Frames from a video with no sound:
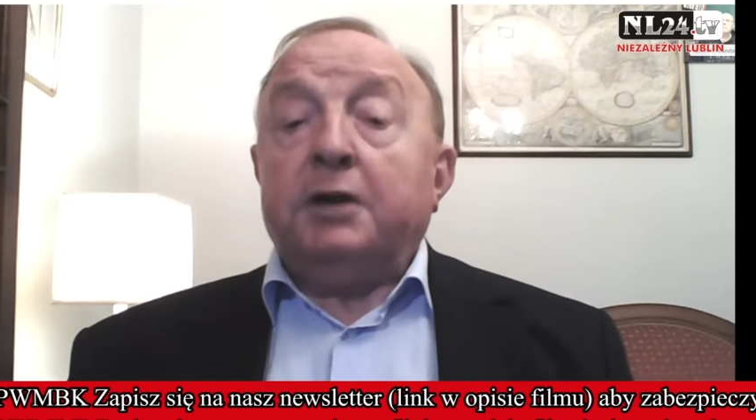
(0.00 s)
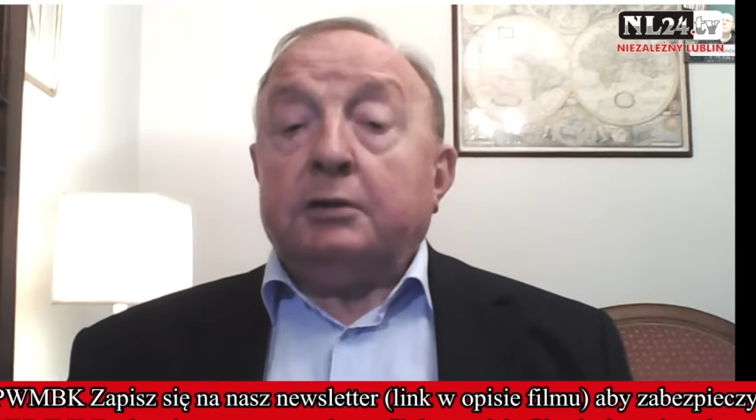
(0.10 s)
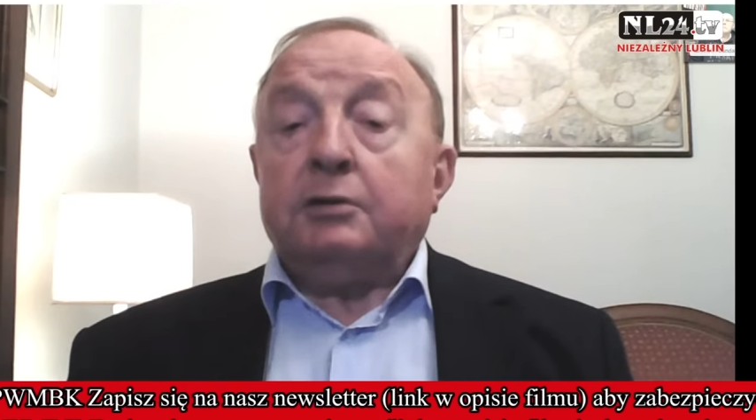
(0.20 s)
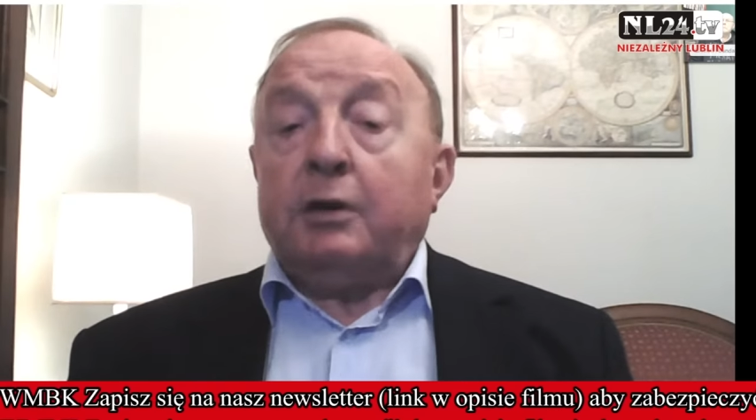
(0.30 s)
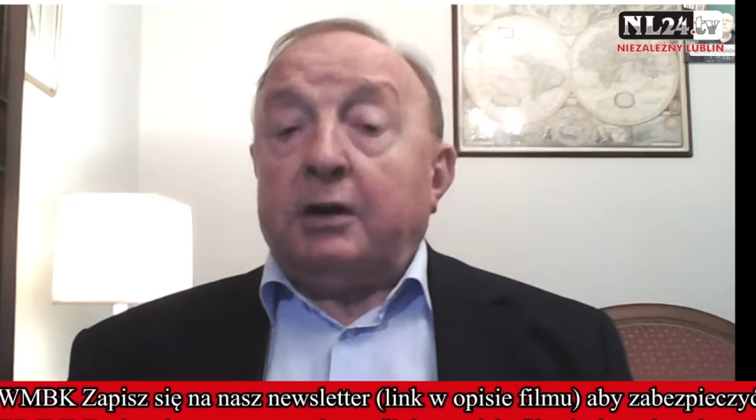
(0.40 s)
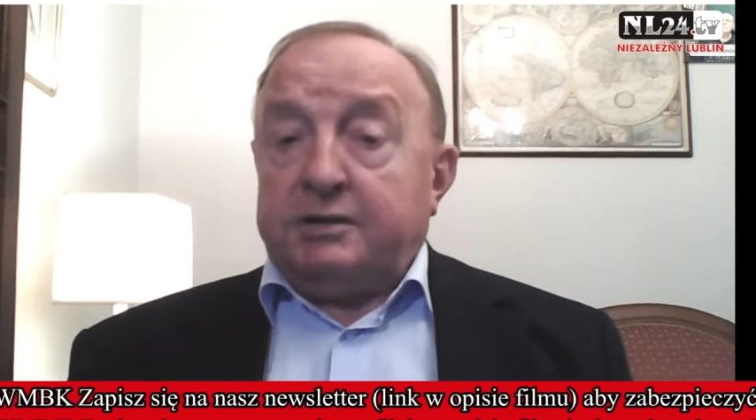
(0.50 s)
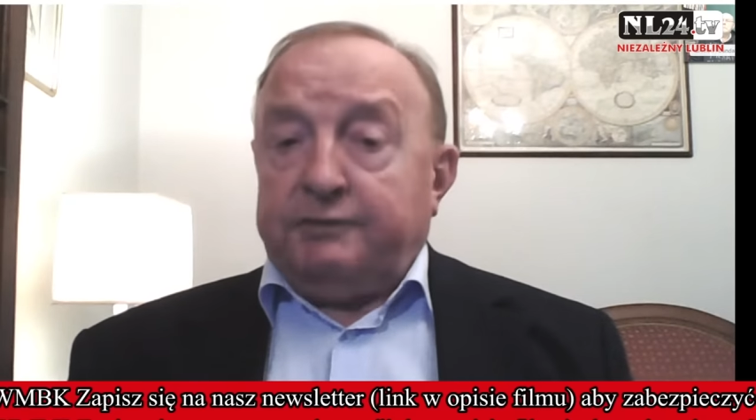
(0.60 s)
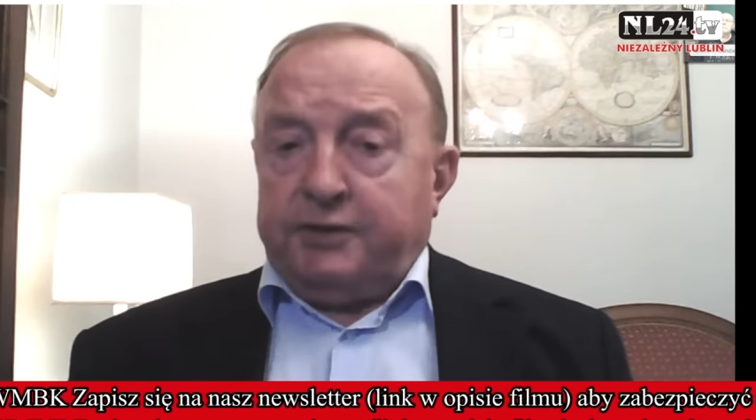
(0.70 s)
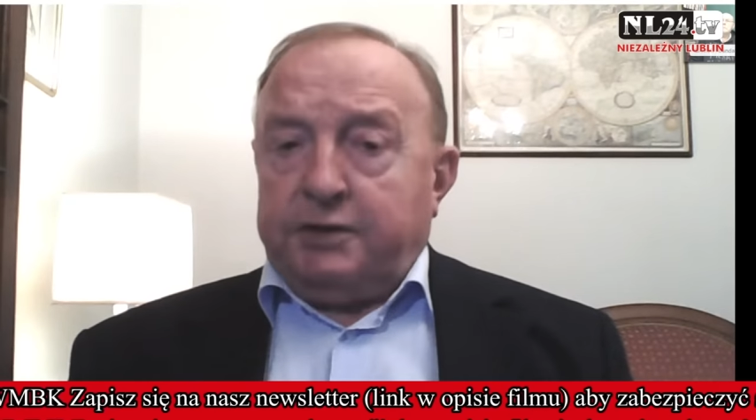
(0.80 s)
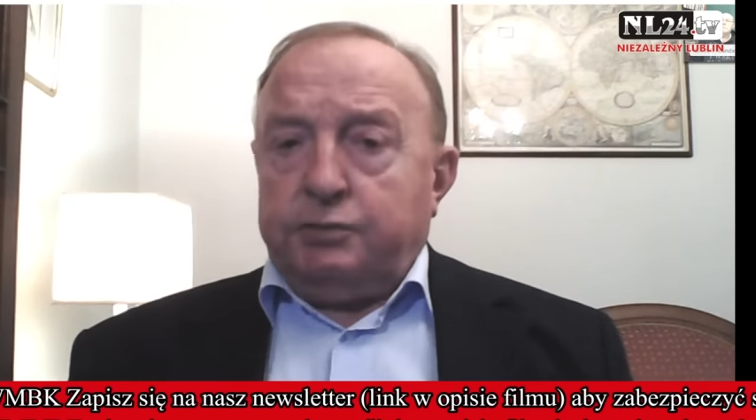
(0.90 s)

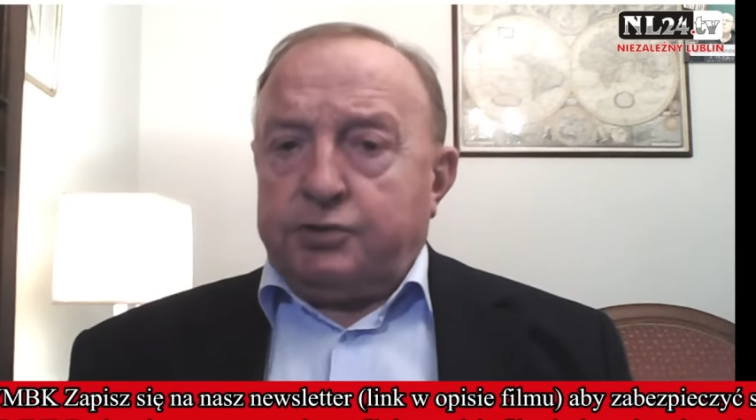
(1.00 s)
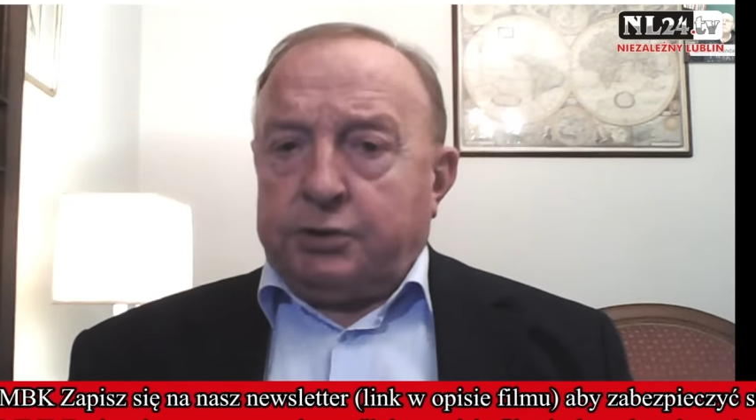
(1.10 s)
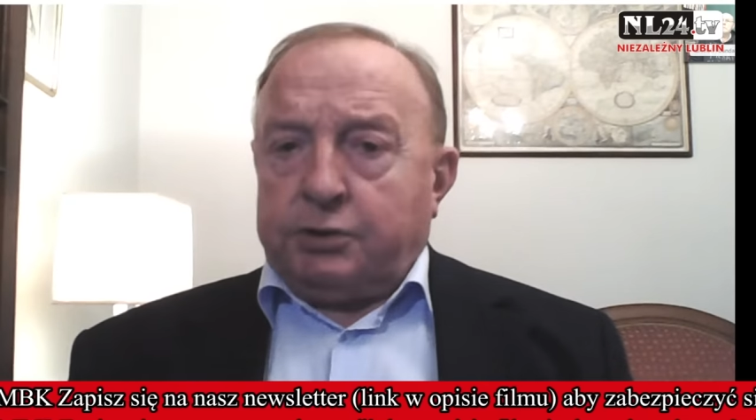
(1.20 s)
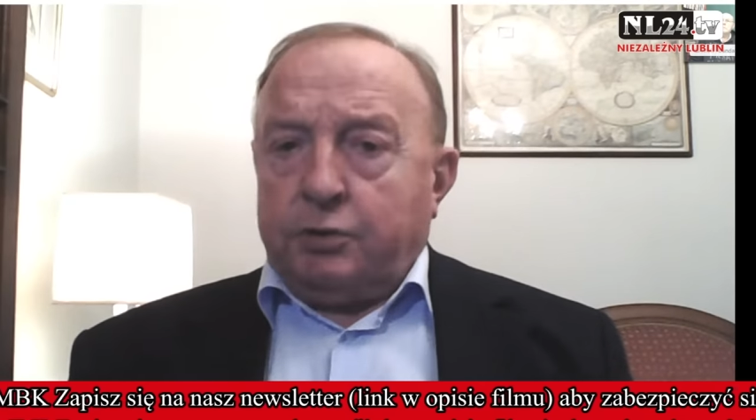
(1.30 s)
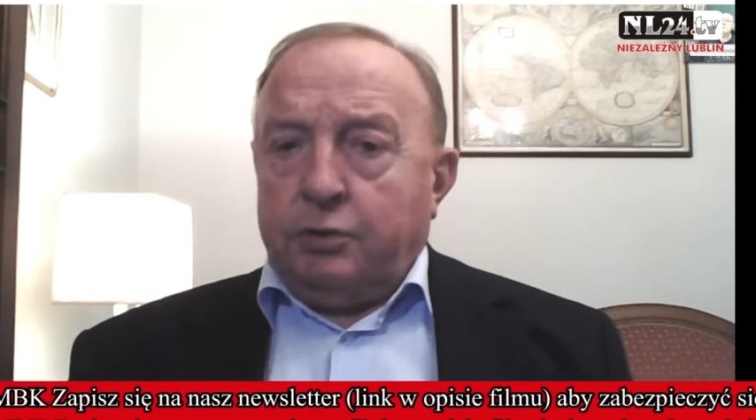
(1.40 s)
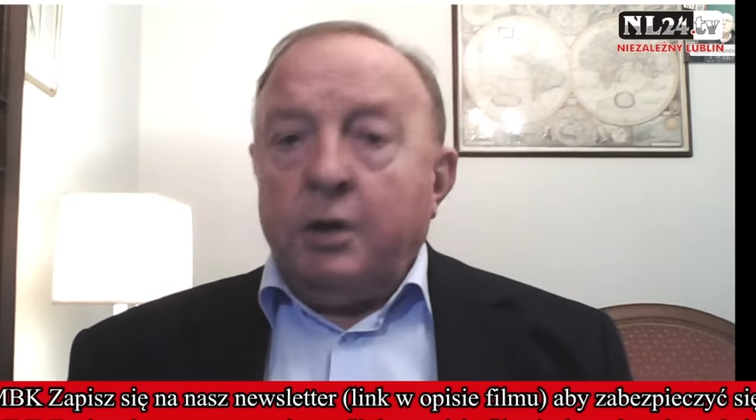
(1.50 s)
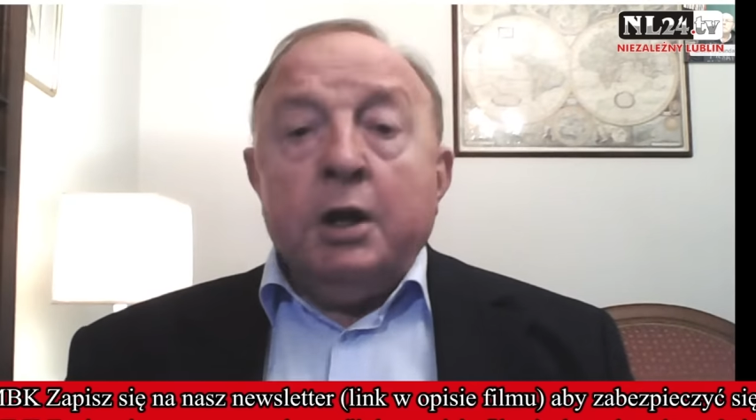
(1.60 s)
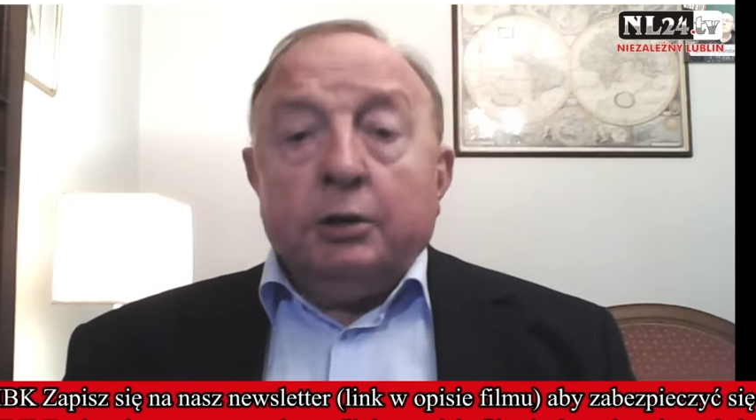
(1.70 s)
jednorazowego użytku.